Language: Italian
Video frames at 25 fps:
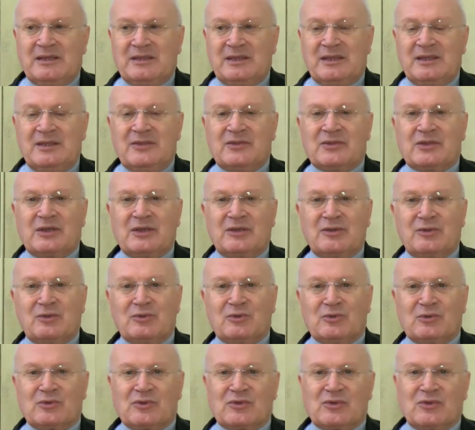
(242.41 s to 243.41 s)
Dice io
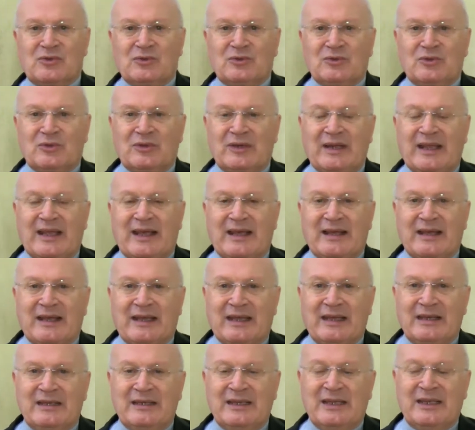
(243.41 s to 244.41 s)
non sono
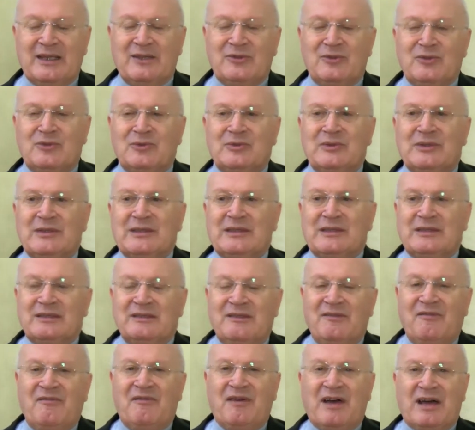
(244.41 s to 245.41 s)
neanche degno
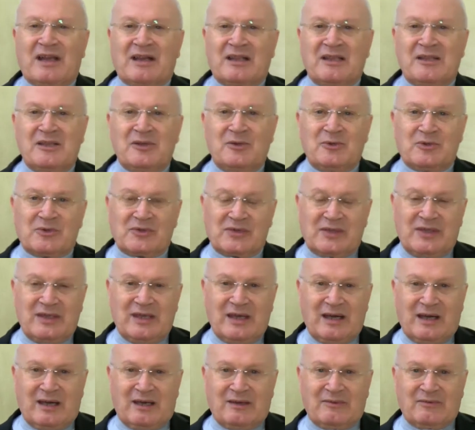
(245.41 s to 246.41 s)
di fargli lo
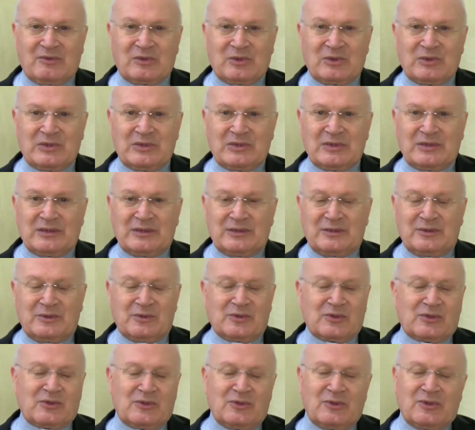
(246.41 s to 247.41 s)
schiavo,
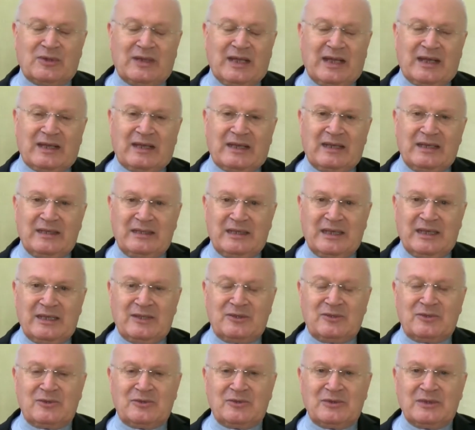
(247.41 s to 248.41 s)
non sono neanche
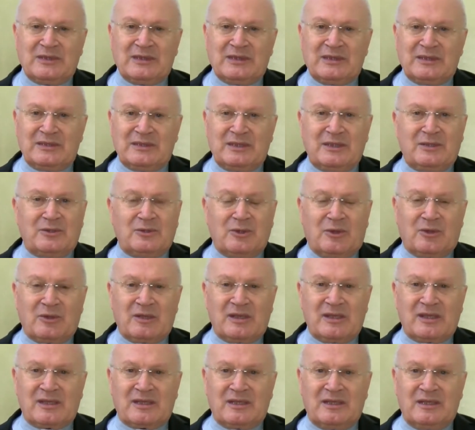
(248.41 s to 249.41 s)
degno di
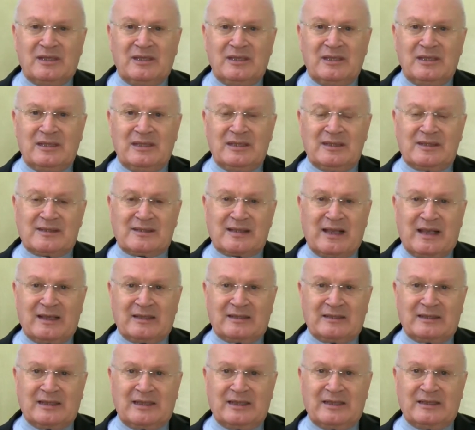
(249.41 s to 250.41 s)
togliergli i
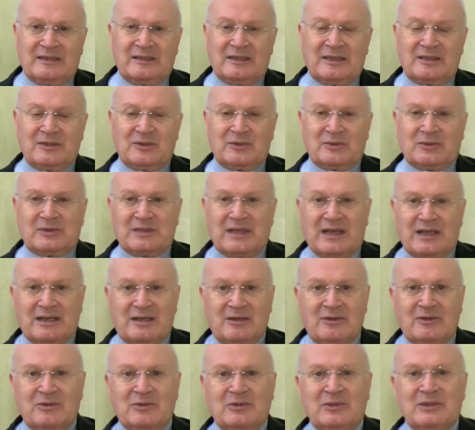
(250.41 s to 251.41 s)
sandali, di
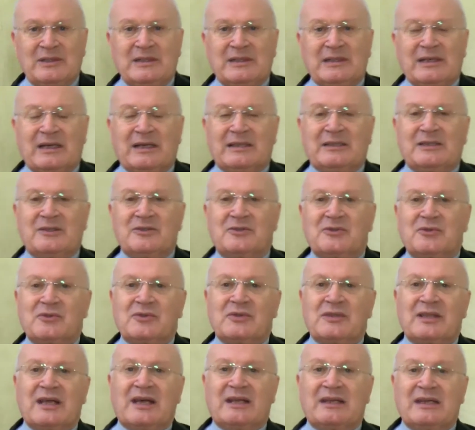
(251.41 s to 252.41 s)
aiutarlo ad
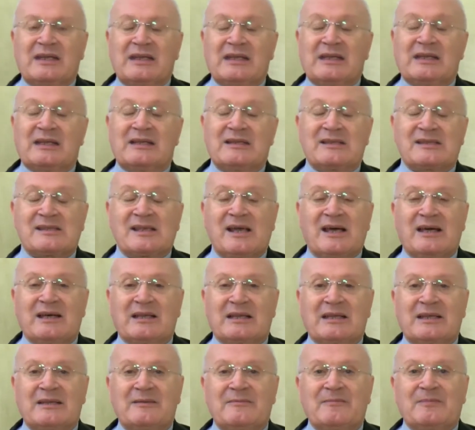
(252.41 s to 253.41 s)
aggiustare i
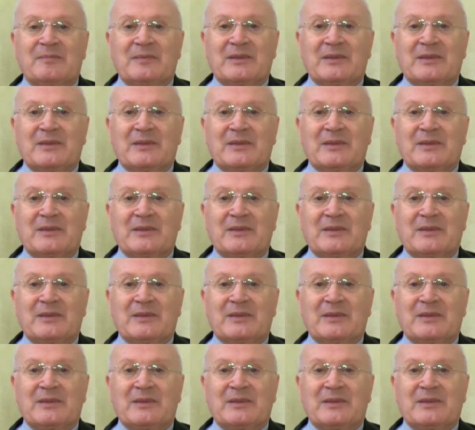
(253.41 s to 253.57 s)
calzari.